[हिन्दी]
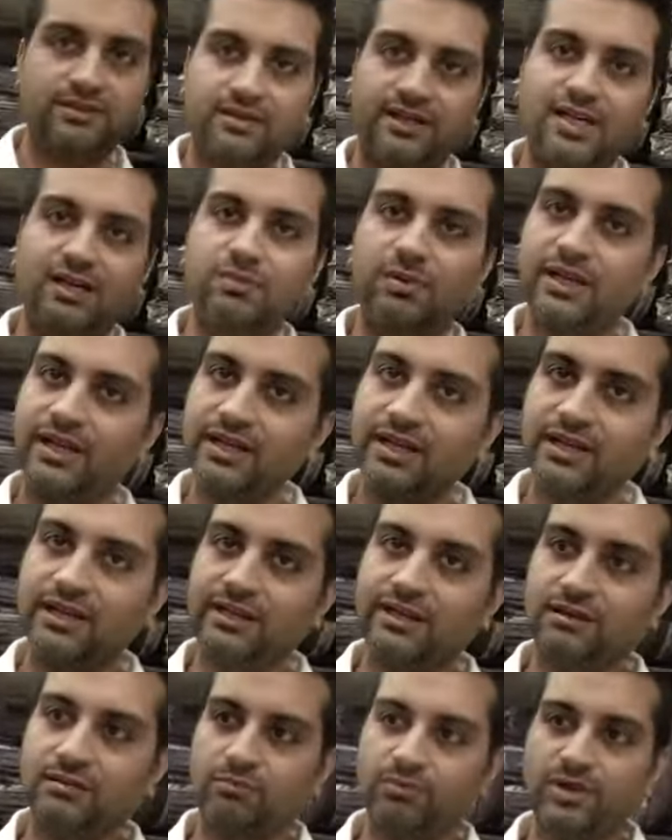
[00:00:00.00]
एक साइड प्लेन
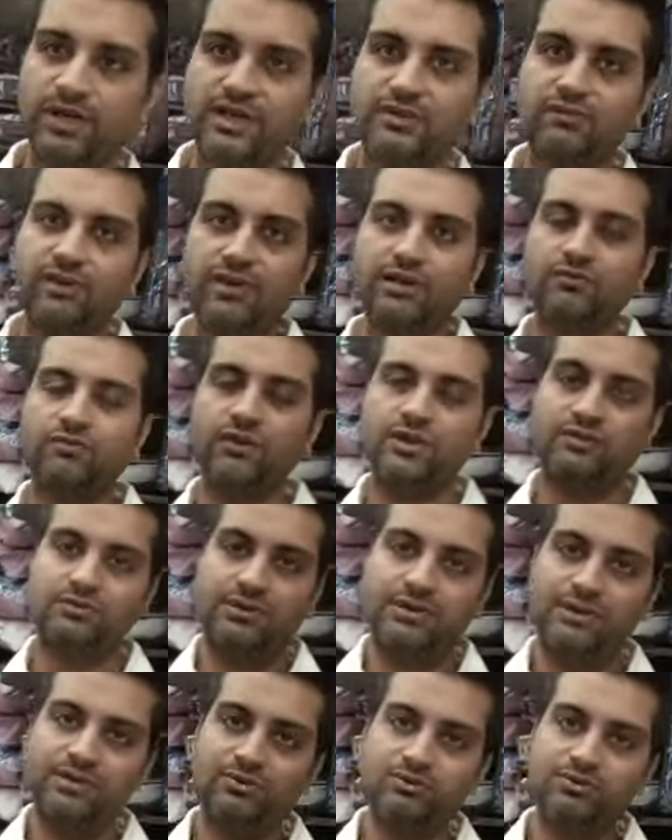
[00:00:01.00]
नहीं है प्लेन वाली फर वाली